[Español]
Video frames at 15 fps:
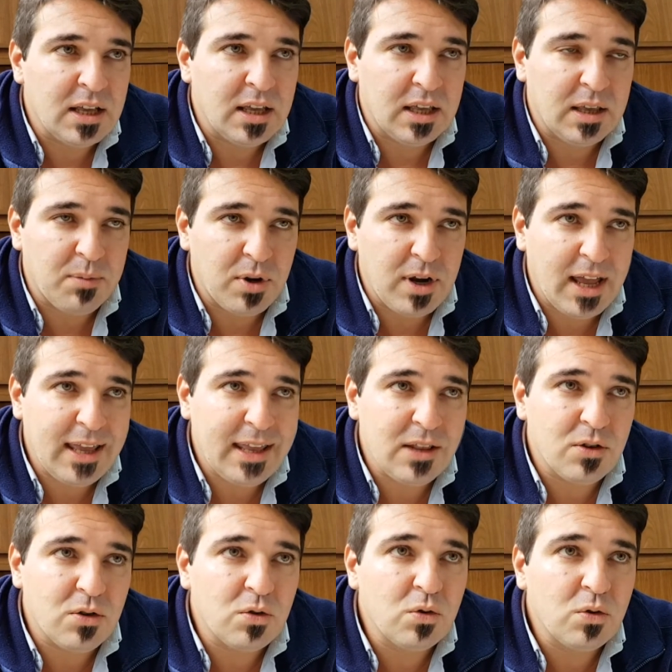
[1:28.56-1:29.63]
que por ahí
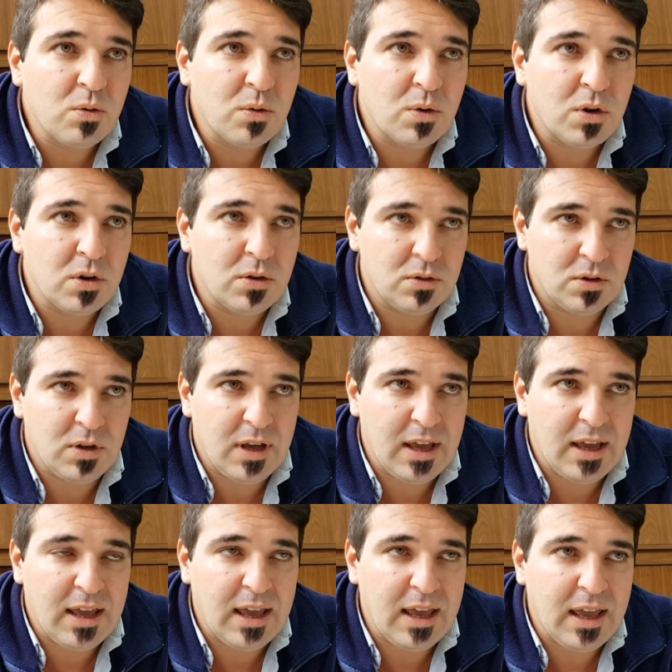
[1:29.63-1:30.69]
no hubo
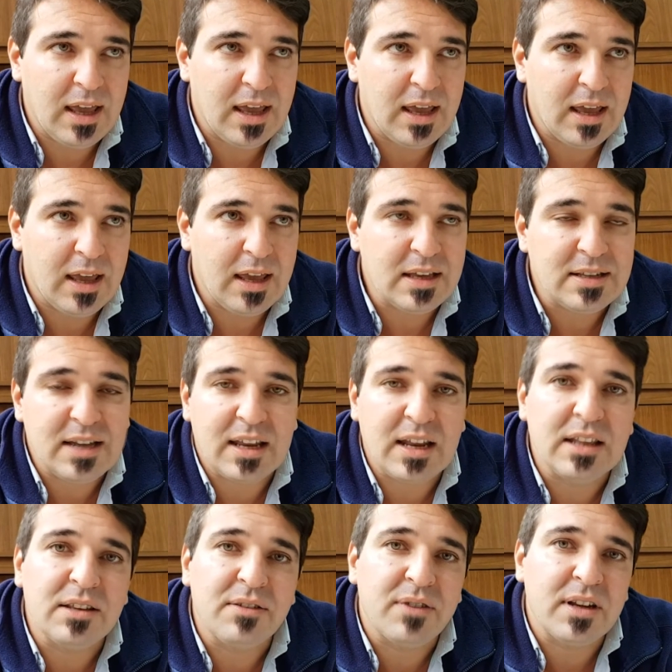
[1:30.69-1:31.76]
eh, esa
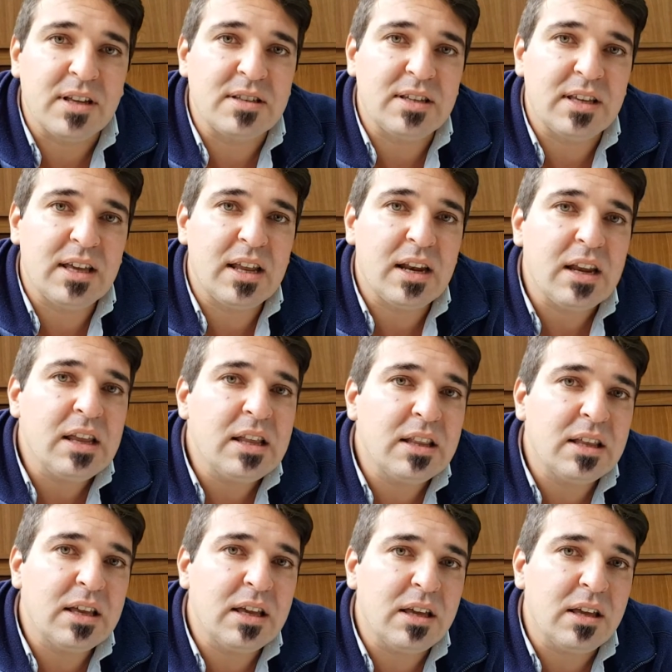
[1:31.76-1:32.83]
gran diferencia de
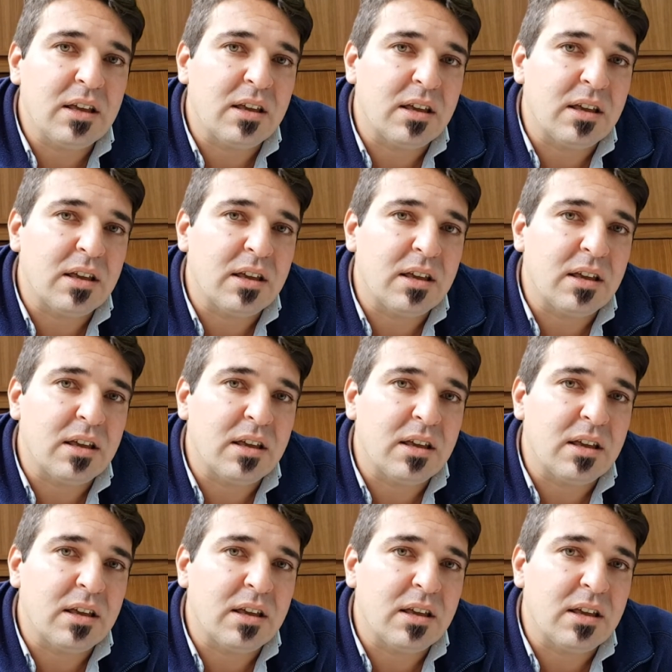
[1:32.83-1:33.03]
rinde,